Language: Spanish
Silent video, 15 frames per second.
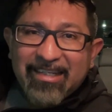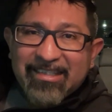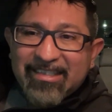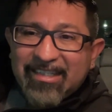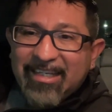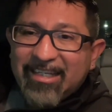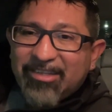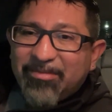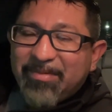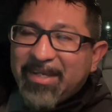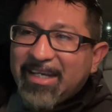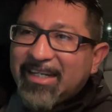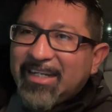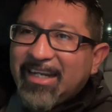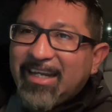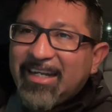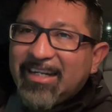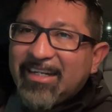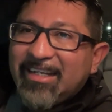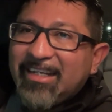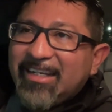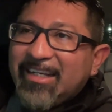siguiendo mi canal.
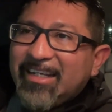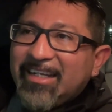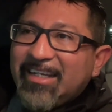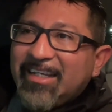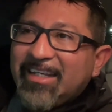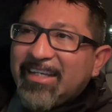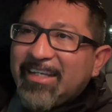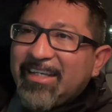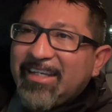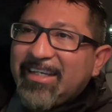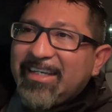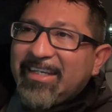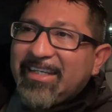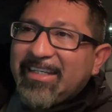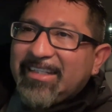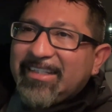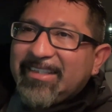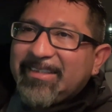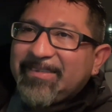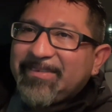Eh,